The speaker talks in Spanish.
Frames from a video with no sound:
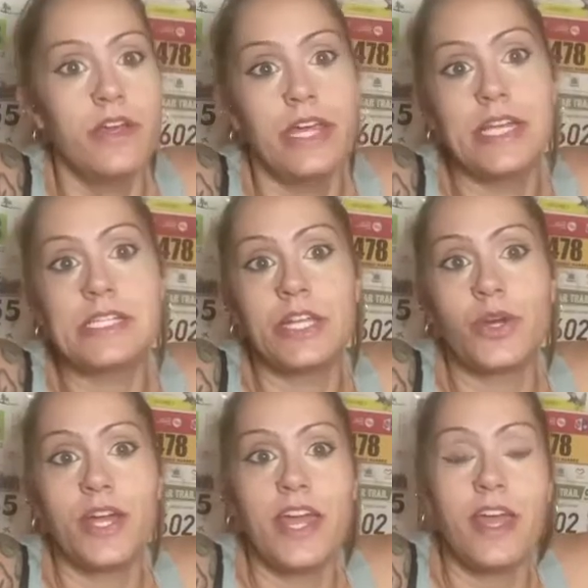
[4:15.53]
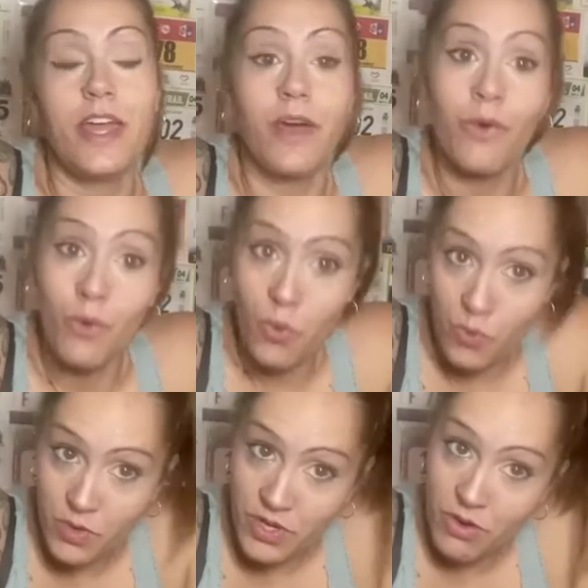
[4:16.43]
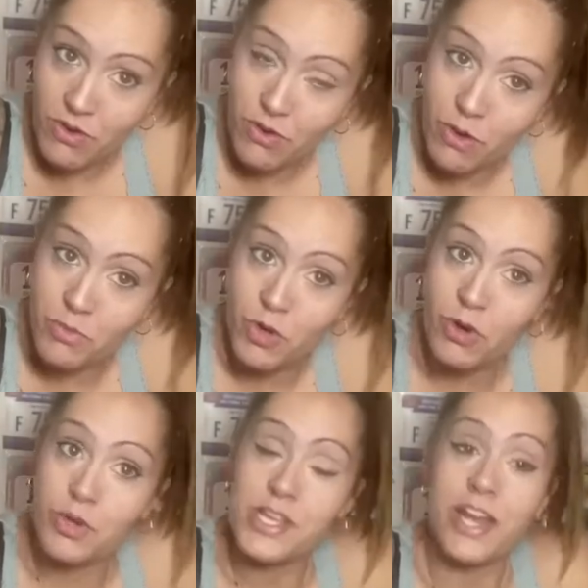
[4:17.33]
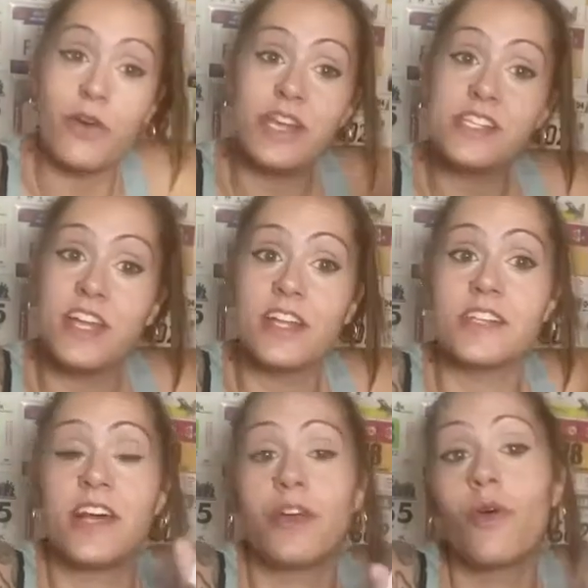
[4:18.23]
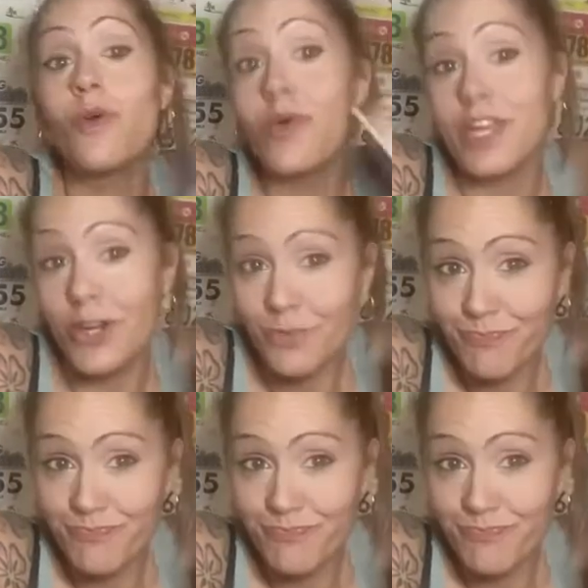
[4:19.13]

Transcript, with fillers: y sino que en junio, como salió este, que este salió en julio.